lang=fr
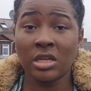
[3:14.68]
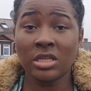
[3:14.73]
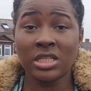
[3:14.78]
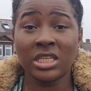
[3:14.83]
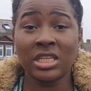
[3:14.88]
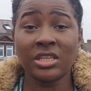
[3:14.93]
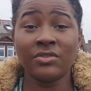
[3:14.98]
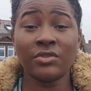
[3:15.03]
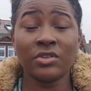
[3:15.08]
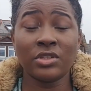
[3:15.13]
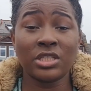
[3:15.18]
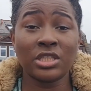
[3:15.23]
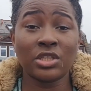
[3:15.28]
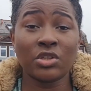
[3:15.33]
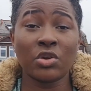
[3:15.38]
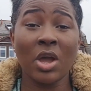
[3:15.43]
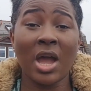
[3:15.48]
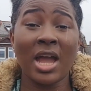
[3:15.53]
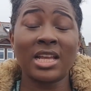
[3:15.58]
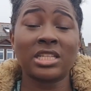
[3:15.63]
Ce qui veut dire
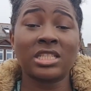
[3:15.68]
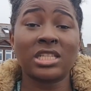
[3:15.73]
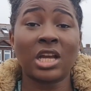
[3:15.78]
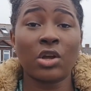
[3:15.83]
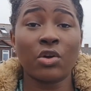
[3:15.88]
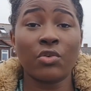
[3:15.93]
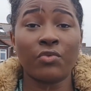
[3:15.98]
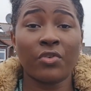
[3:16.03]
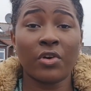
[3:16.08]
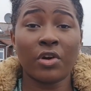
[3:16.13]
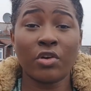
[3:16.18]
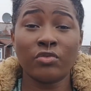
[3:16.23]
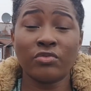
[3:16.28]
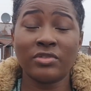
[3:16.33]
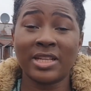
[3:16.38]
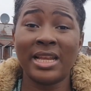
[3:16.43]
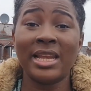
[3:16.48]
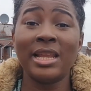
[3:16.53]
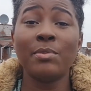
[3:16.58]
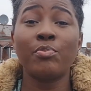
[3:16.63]
qu'à chaque fois que vous
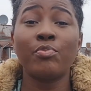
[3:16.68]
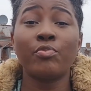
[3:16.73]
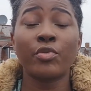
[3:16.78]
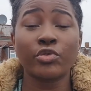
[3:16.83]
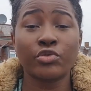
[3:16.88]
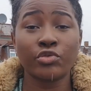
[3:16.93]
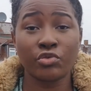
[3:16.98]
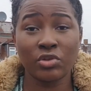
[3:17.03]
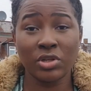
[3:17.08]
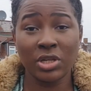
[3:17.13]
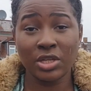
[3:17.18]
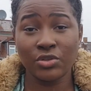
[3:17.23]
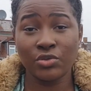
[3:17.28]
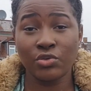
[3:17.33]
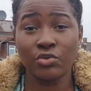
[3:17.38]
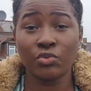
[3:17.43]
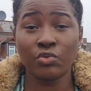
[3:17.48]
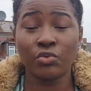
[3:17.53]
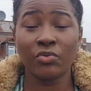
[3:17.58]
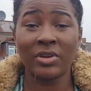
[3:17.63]
allez postuler
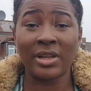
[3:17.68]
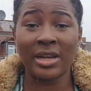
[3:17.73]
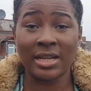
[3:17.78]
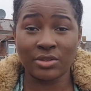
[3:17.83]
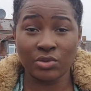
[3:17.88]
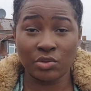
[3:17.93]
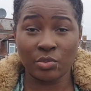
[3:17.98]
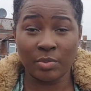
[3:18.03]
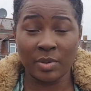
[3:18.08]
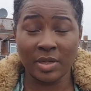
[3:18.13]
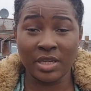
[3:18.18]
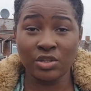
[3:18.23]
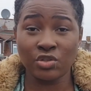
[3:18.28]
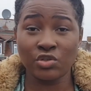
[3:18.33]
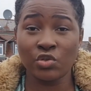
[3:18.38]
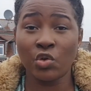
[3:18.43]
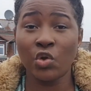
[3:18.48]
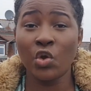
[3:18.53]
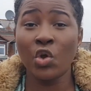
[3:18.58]
sur une nouvelle entreprise,